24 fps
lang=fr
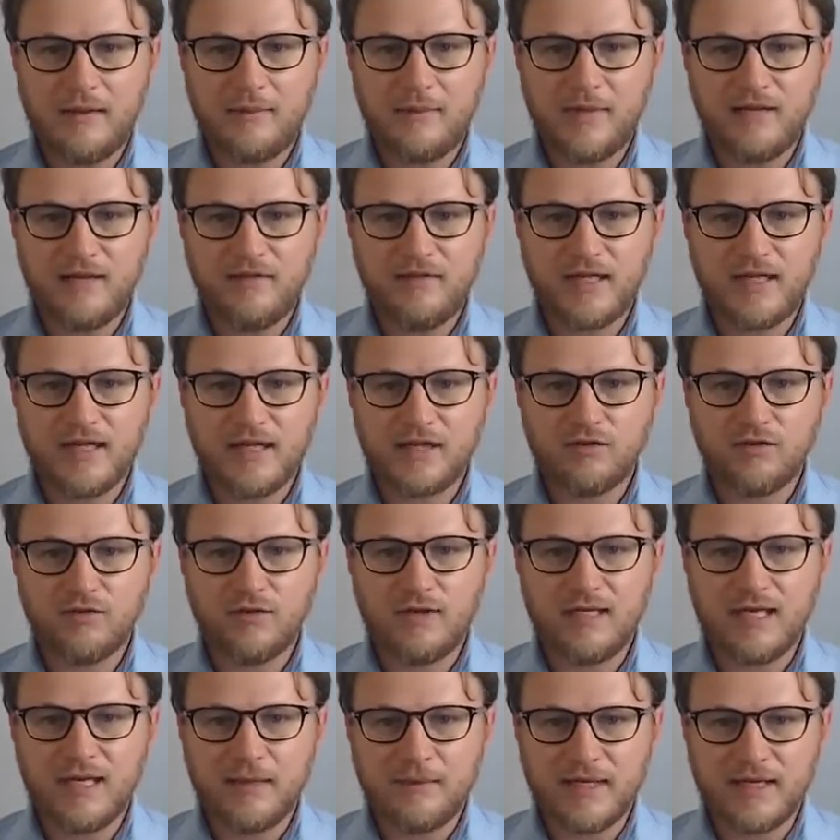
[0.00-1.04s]
planification
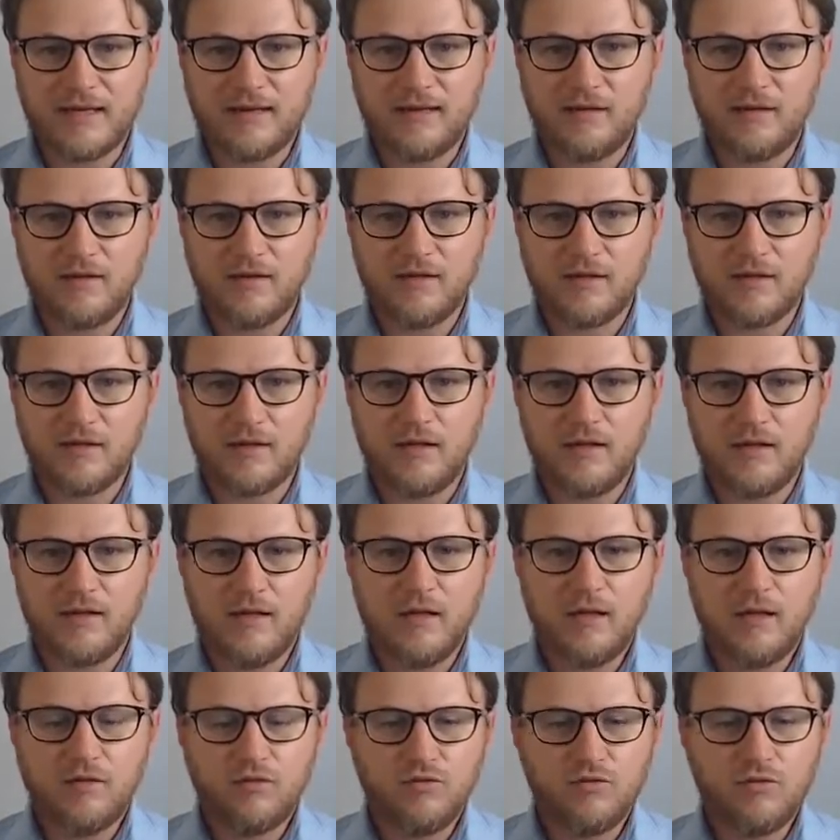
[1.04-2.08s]
de la maintenance
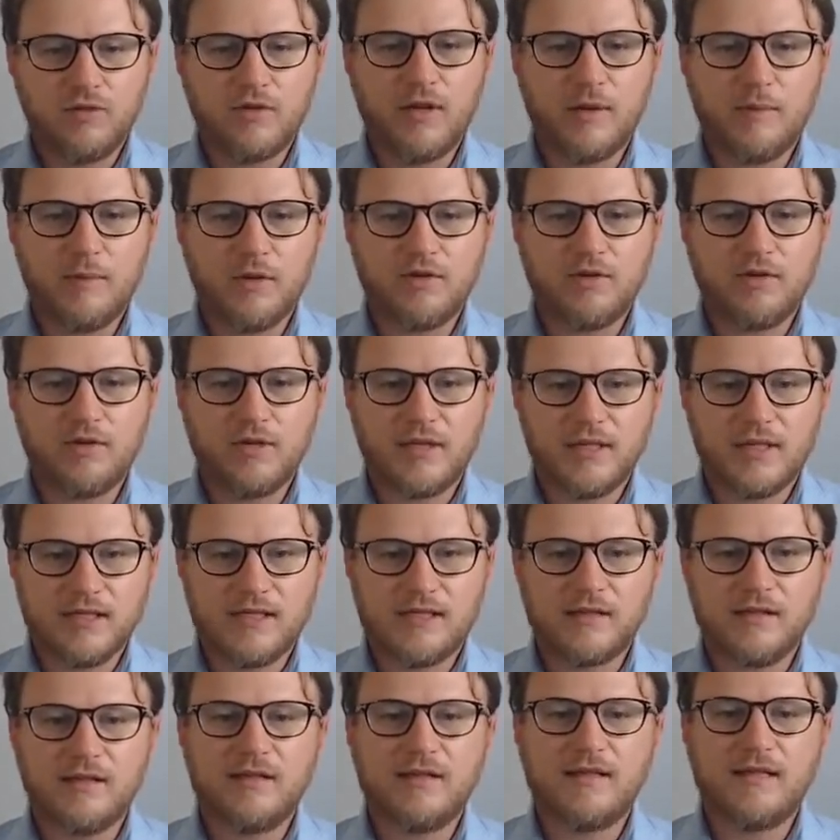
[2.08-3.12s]
tout en apportant une
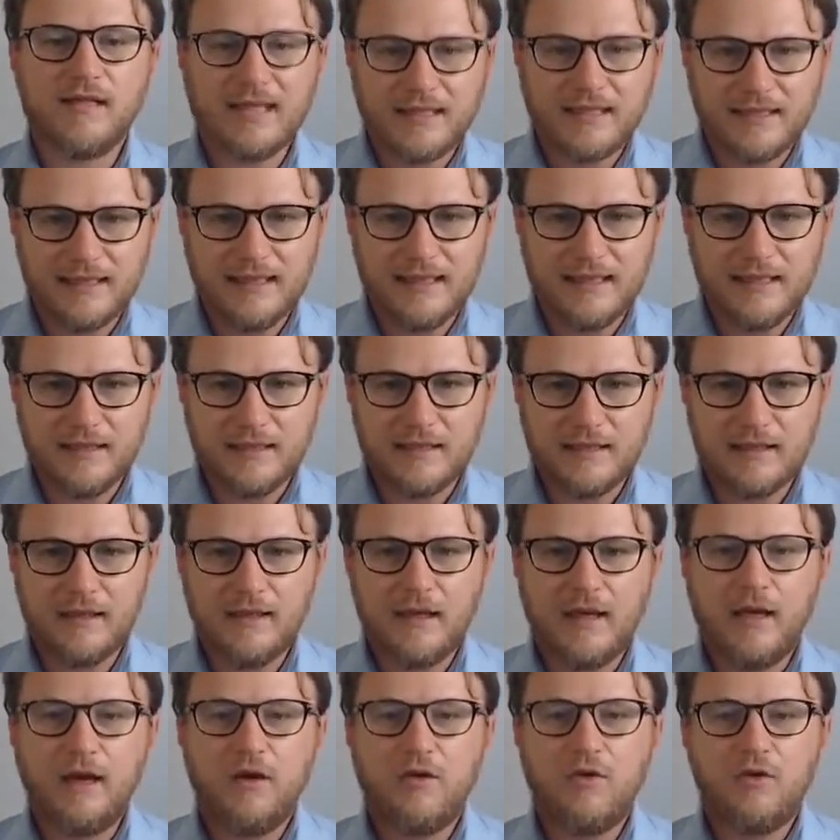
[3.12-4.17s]
assistance technique
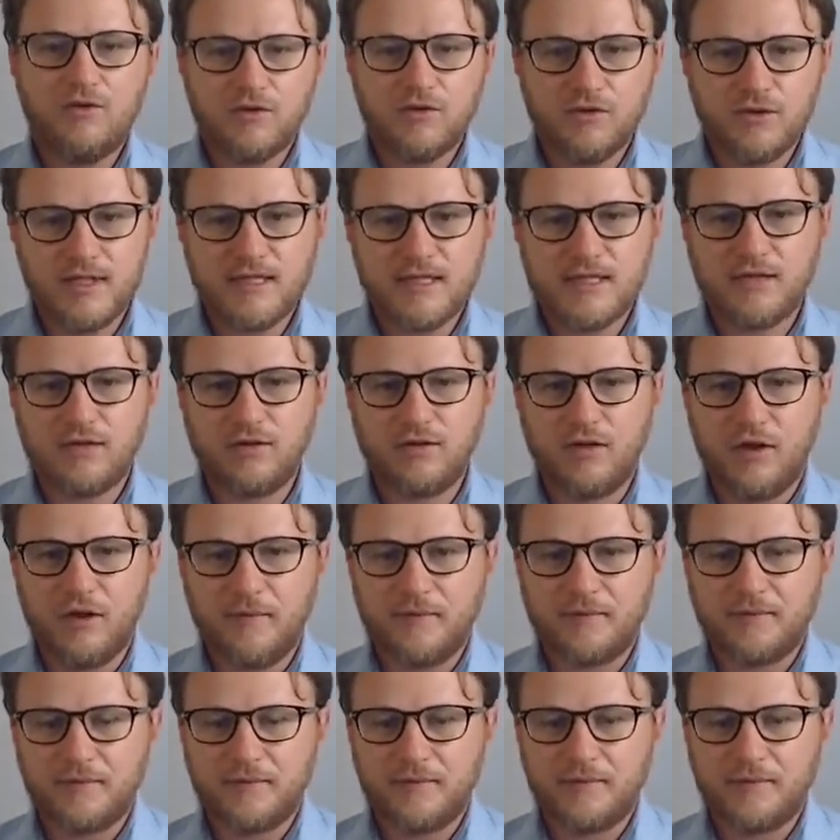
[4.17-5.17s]
aux utilisateurs.